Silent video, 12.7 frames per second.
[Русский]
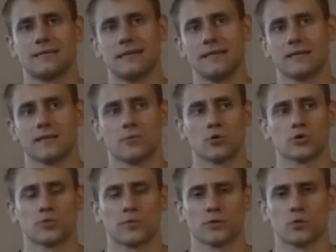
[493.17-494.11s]
три
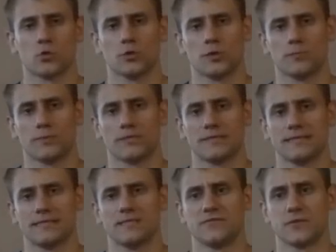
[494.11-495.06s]
рабочих подхода по
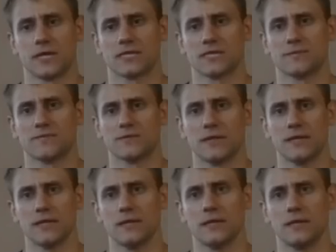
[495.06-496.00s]
10-12
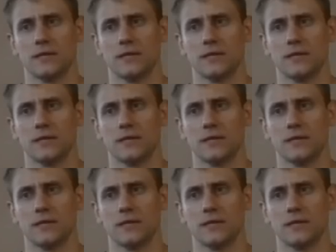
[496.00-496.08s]
повторений,